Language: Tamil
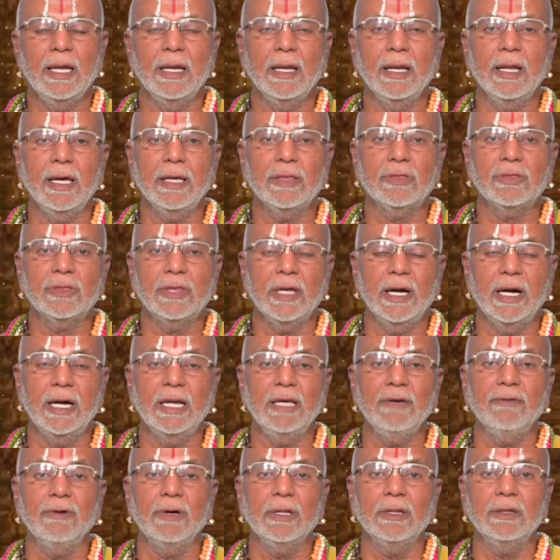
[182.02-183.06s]
என்னை
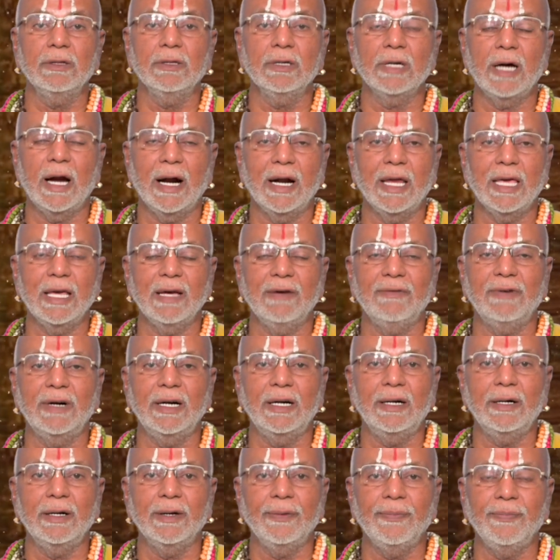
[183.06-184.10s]
தேடி வந்து அடைய
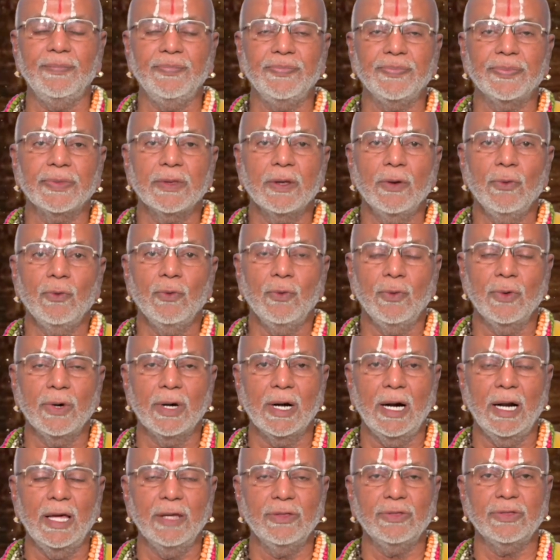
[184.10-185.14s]
வேண்டும்
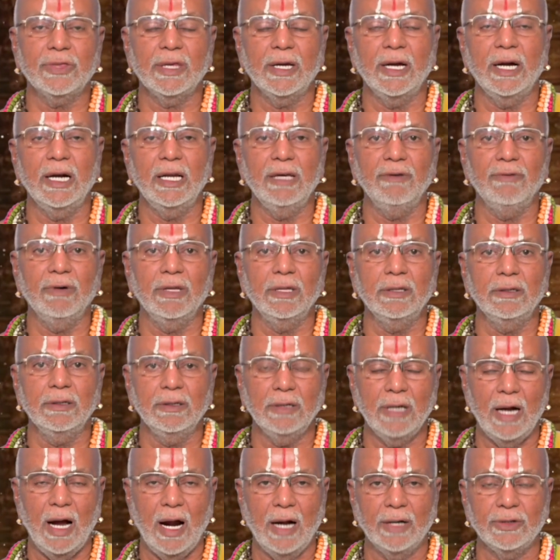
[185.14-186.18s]
உங்களை தேடி வந்து
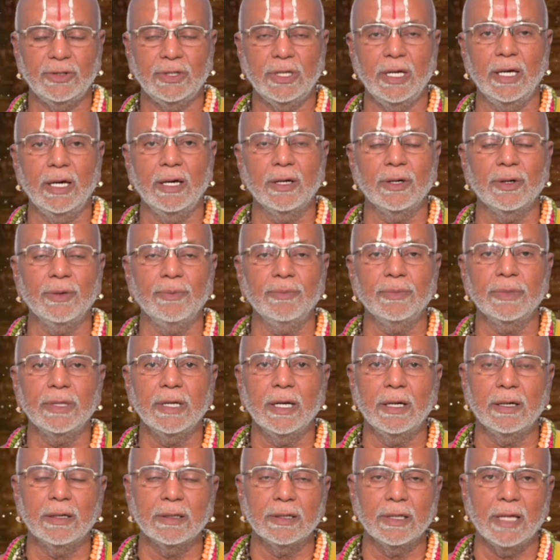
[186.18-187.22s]
சேரும்
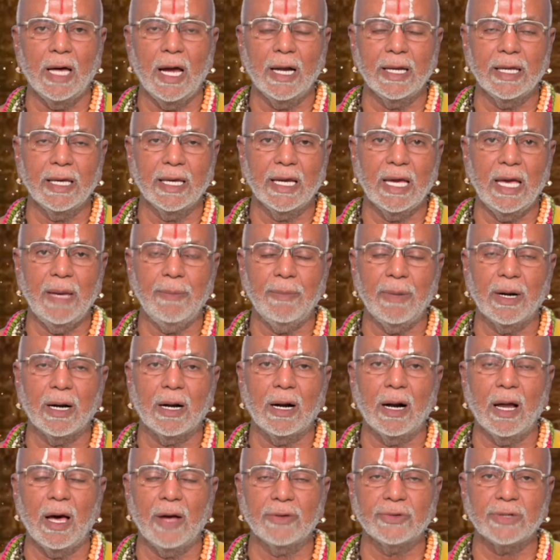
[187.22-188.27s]
என்றுதான் இங்கே
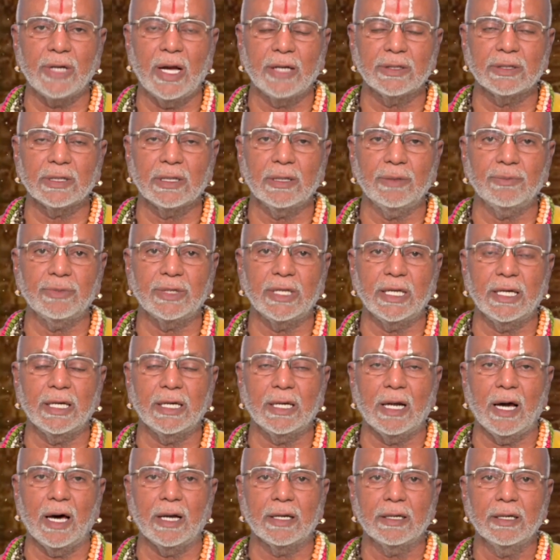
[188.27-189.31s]
மங்களாசாசனம்
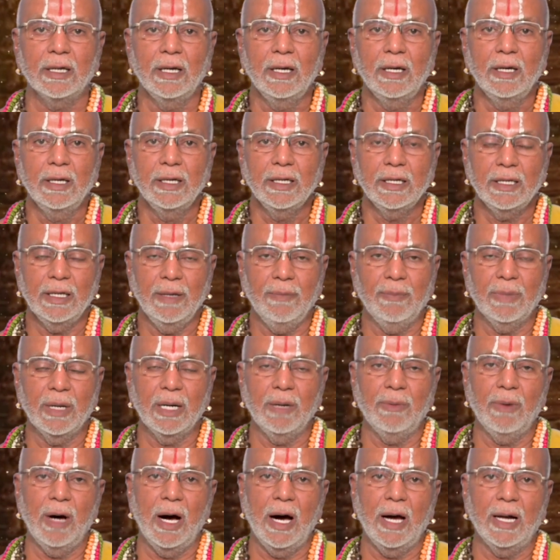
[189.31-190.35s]
செய்கிறார்
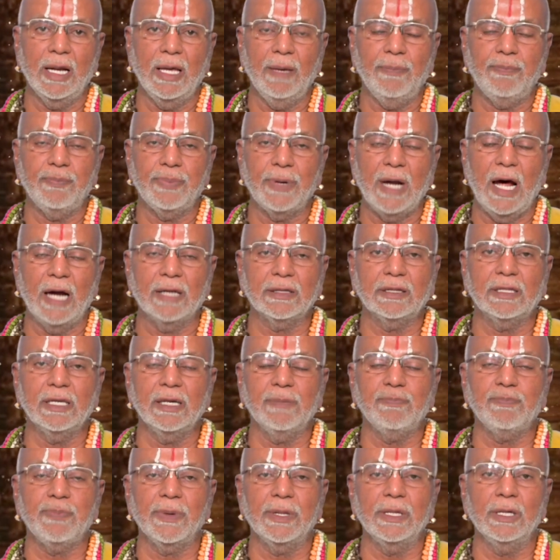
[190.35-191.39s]
எம்பெருமானை
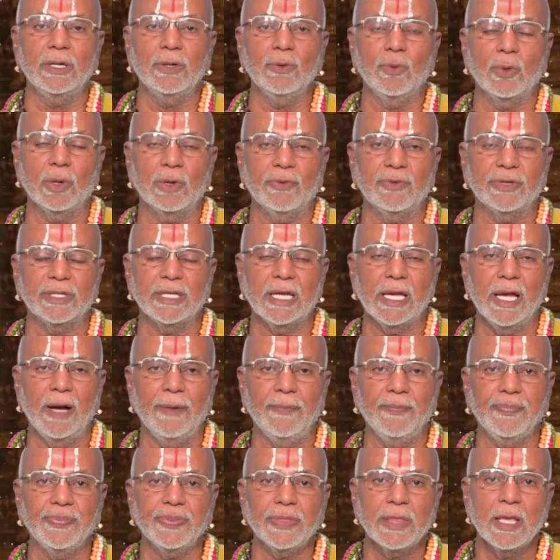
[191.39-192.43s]
பிரார்த்திப்பது ஒரு
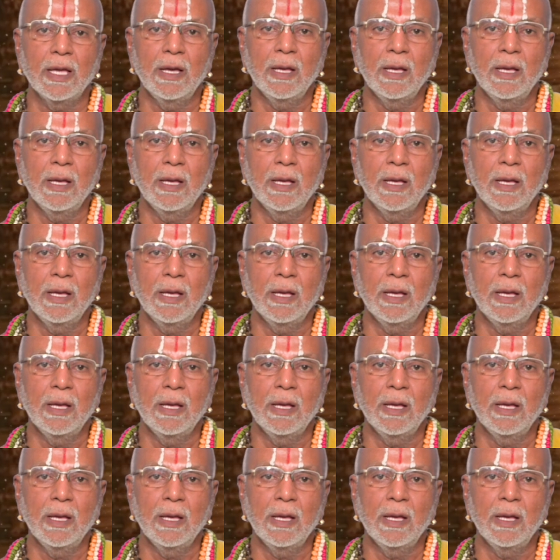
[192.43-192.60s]
விஷயம்